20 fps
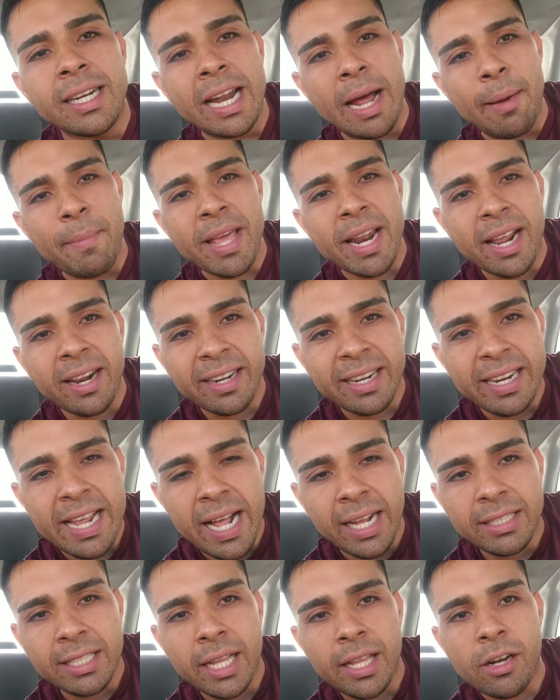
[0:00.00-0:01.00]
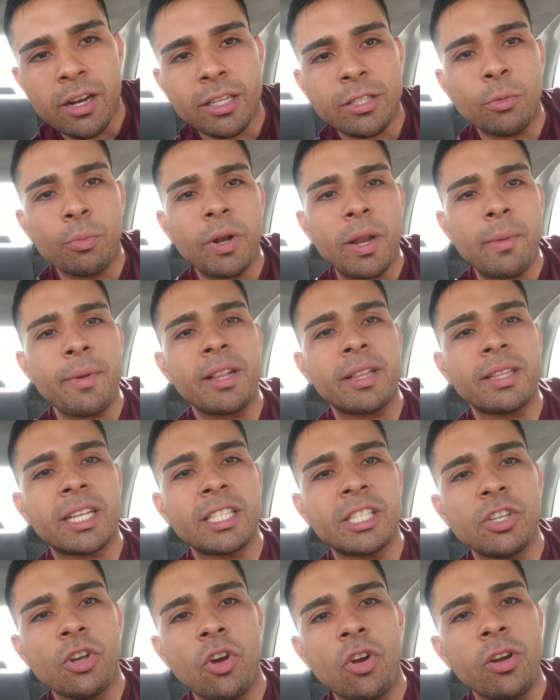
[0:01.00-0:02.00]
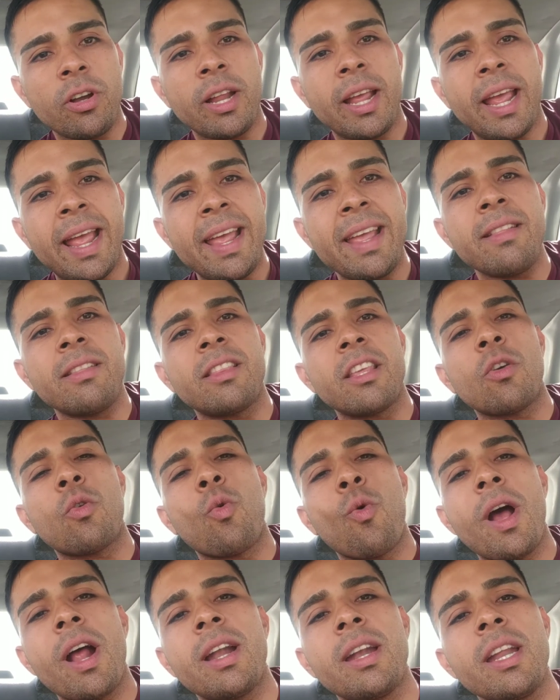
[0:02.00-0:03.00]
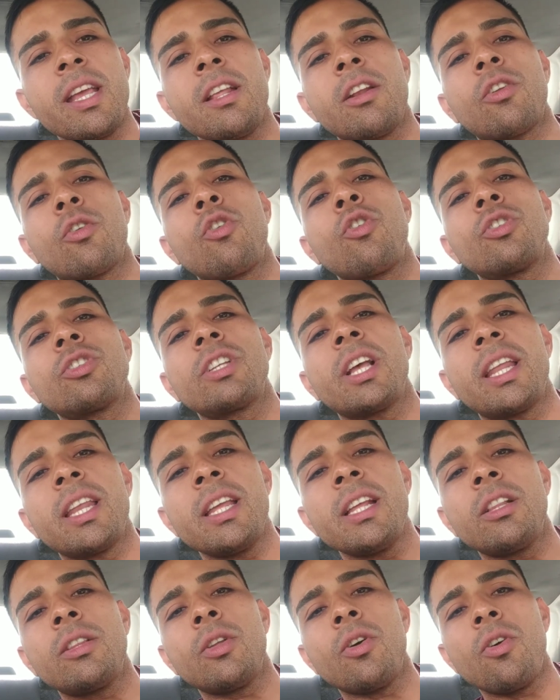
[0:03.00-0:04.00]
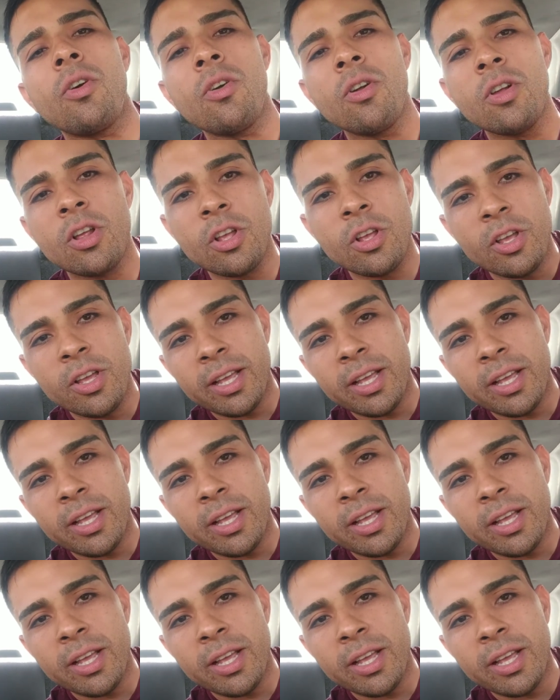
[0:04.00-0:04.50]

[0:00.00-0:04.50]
la mera riata de la suplementación en Tijuana y Rosarito,